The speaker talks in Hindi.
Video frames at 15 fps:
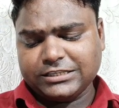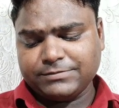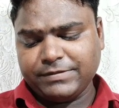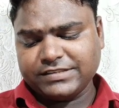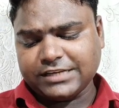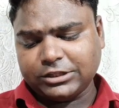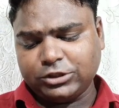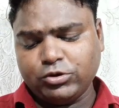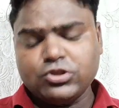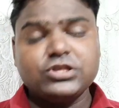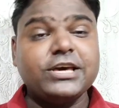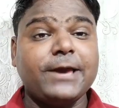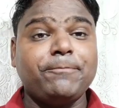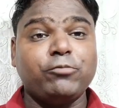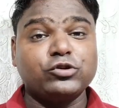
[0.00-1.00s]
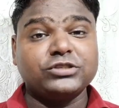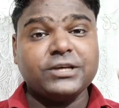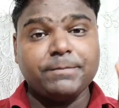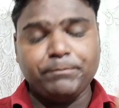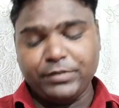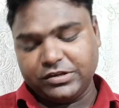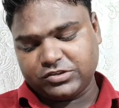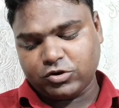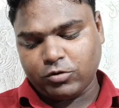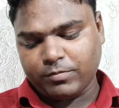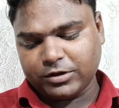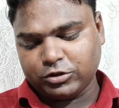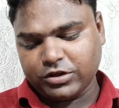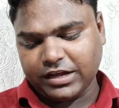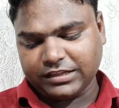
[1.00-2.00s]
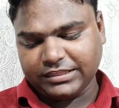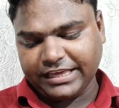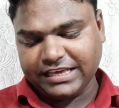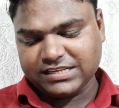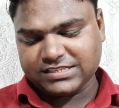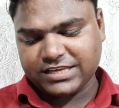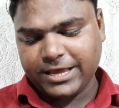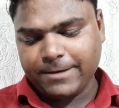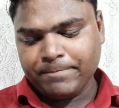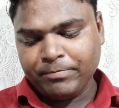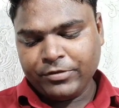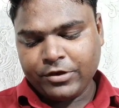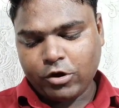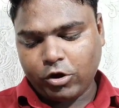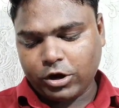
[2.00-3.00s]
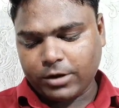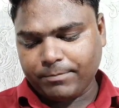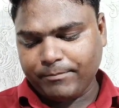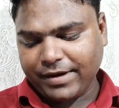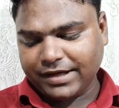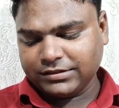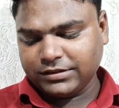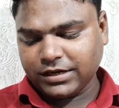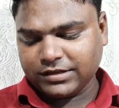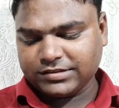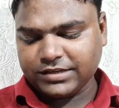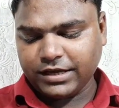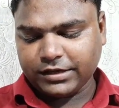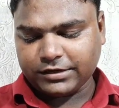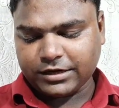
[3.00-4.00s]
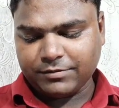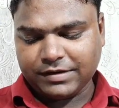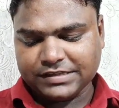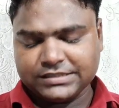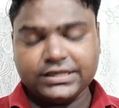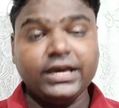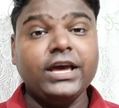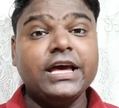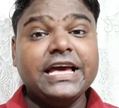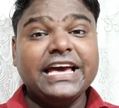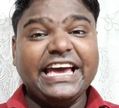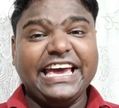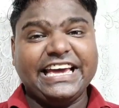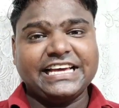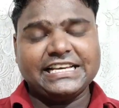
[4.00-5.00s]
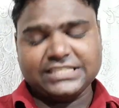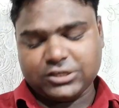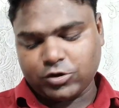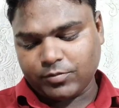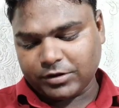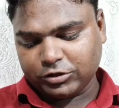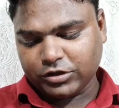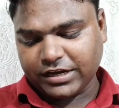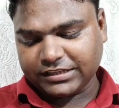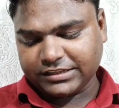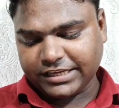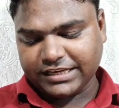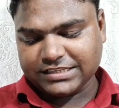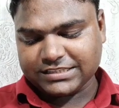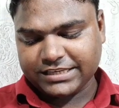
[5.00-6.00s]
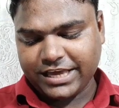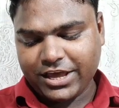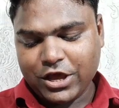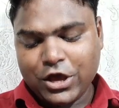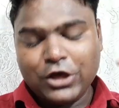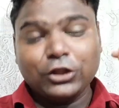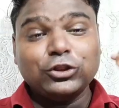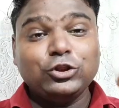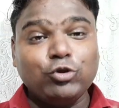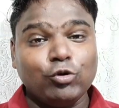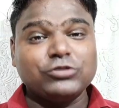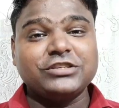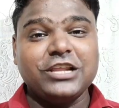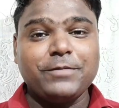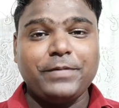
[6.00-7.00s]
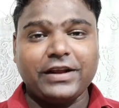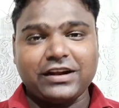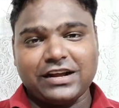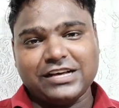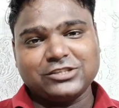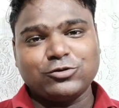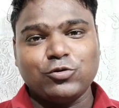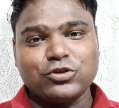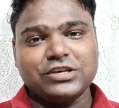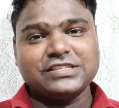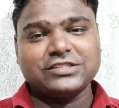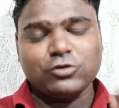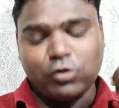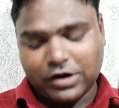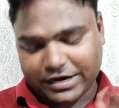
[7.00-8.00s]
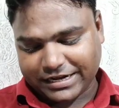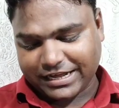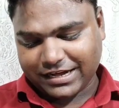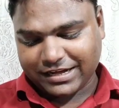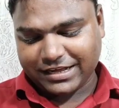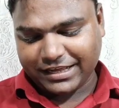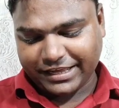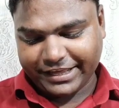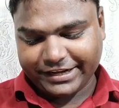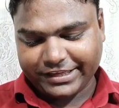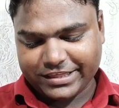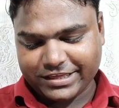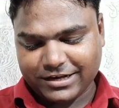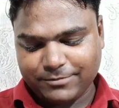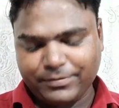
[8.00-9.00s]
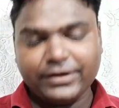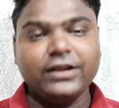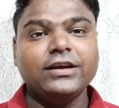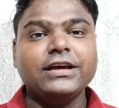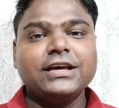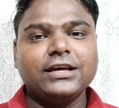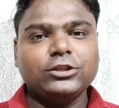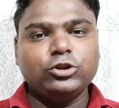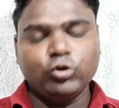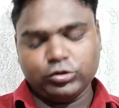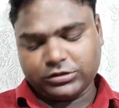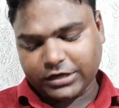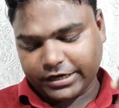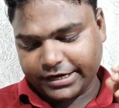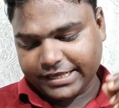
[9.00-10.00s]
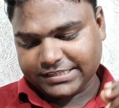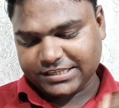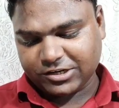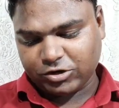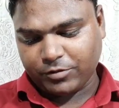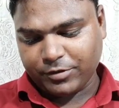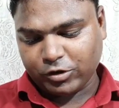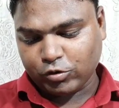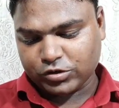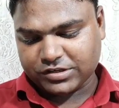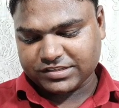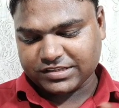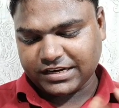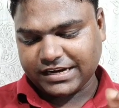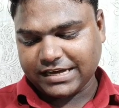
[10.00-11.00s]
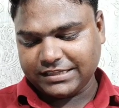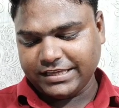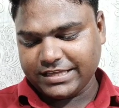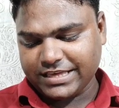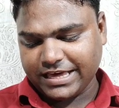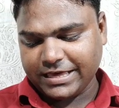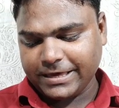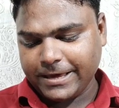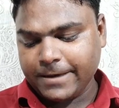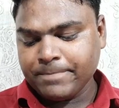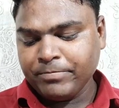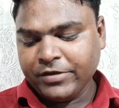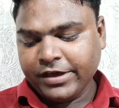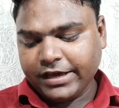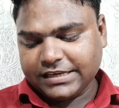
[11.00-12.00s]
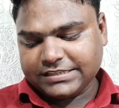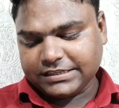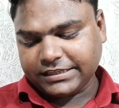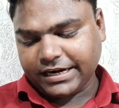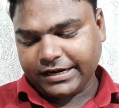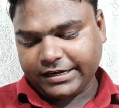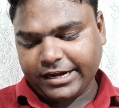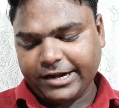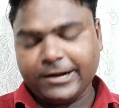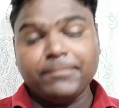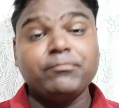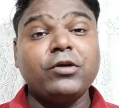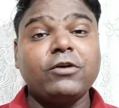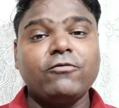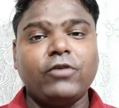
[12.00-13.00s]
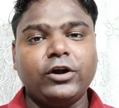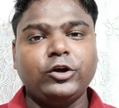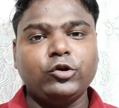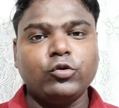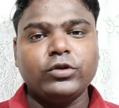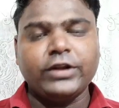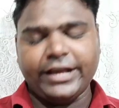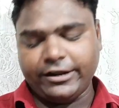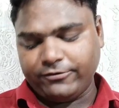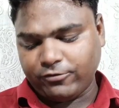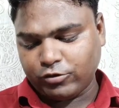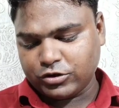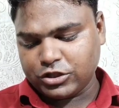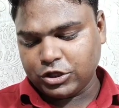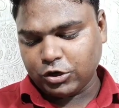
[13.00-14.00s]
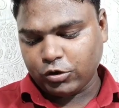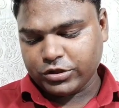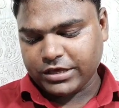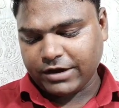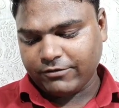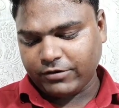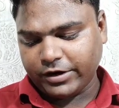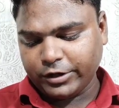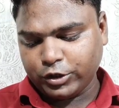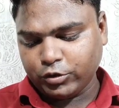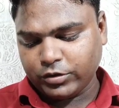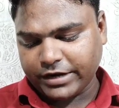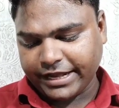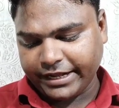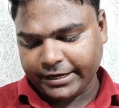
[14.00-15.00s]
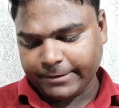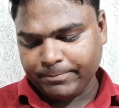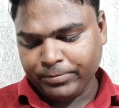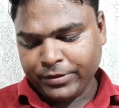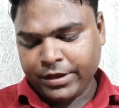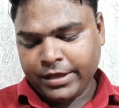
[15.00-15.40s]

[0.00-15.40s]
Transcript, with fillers: इसमें साथियों जयपुर से 20 नवंबर 2023 से और बांद्रा से टर्मिनस से 21 नवंबर 2023 से दो स्लीपर क्लास कोचेस को हटा करके इनकी जगह पर दो थर्ड एसी इकोनॉमिक कोचेस लगा दिए जाएंगे इसी तरह ट्रेन नंबर वन टू नाइन फोर जीरो या वन टू नाइन